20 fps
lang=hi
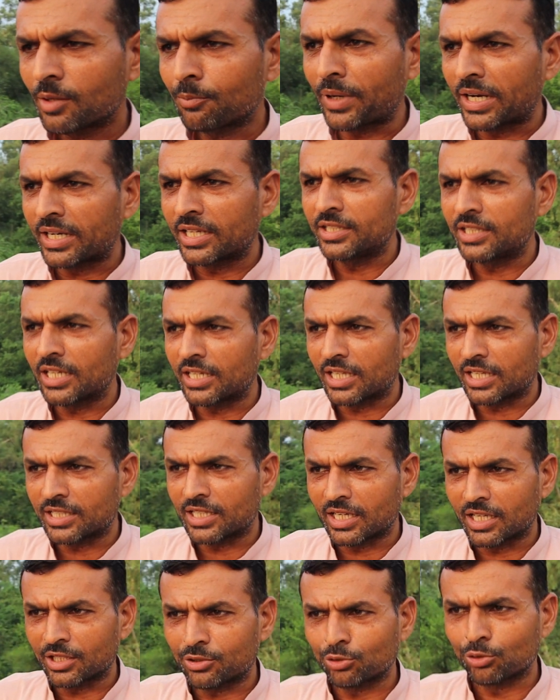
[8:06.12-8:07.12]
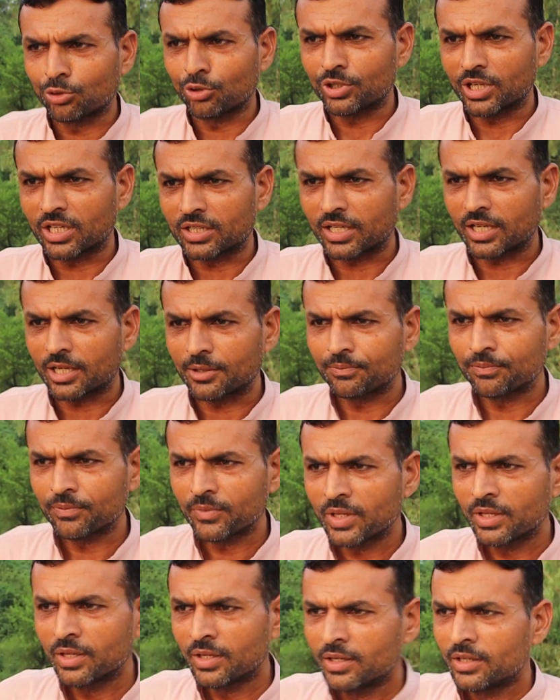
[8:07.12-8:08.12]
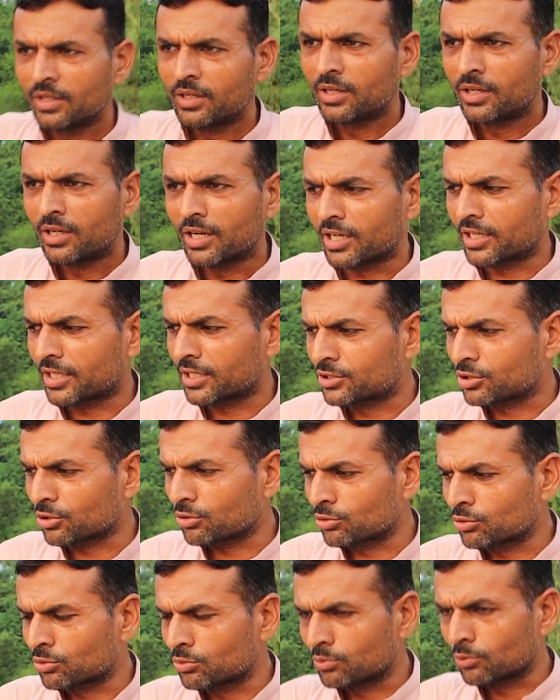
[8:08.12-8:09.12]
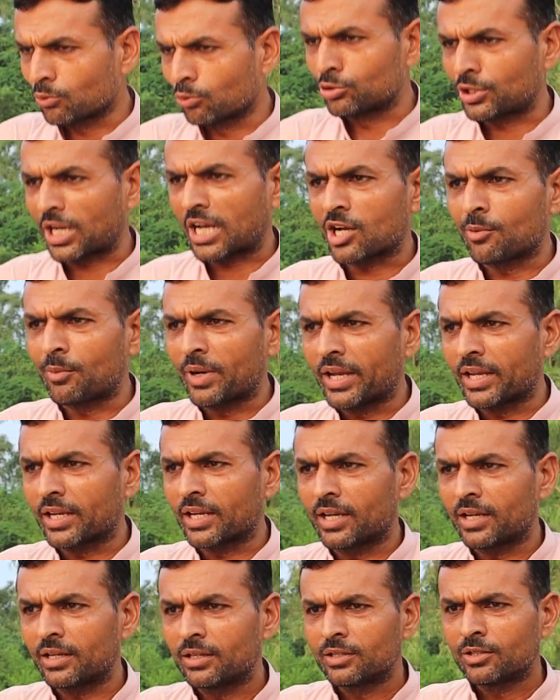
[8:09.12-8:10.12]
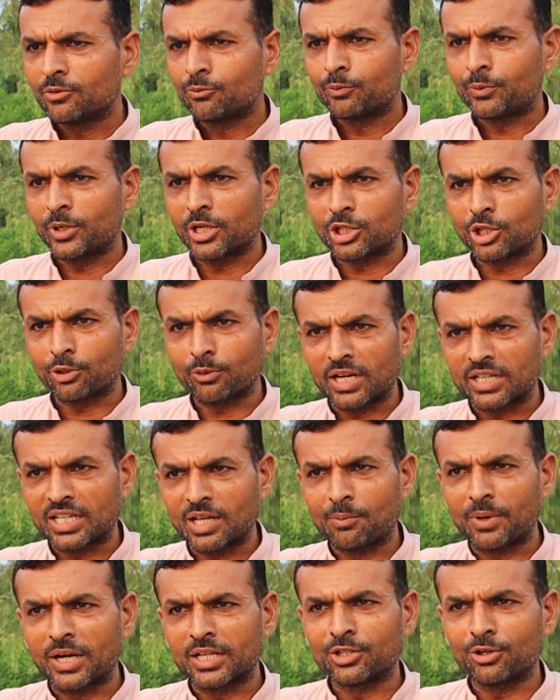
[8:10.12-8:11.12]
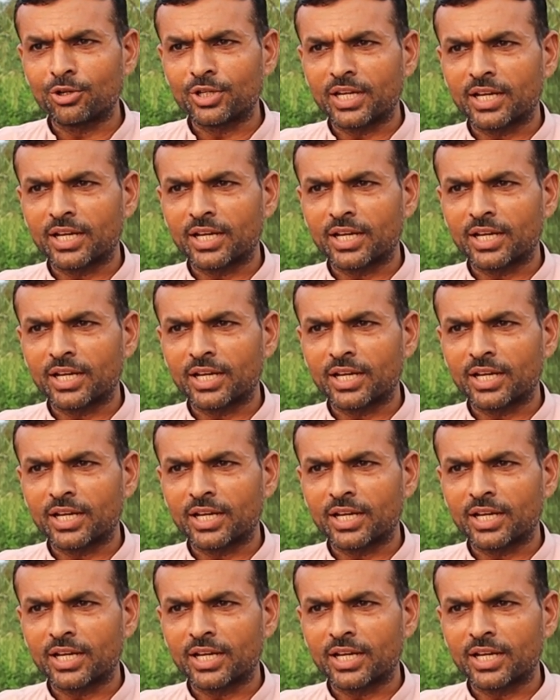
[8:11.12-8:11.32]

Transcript: पानी ज़्यादा जाना शुरू हो जाता है ठीक है अगर इसको उल्टा घुमाएंगे फिर दरवाज़ा बंद हो